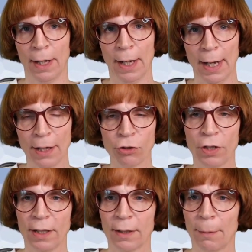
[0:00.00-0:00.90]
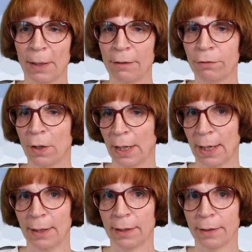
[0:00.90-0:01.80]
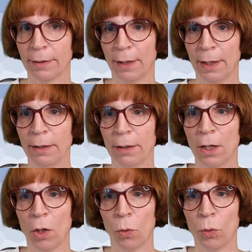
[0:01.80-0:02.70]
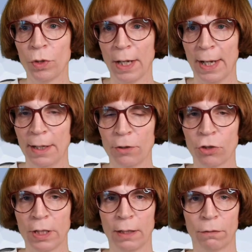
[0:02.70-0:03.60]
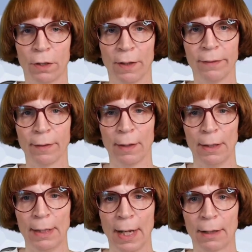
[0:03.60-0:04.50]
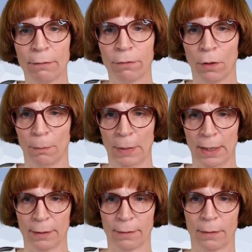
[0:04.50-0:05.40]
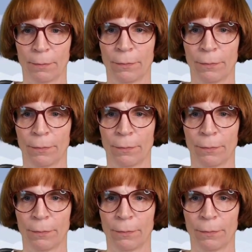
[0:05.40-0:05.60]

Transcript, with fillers: A steht dabei für alle Dateien und L steht für das Langformat.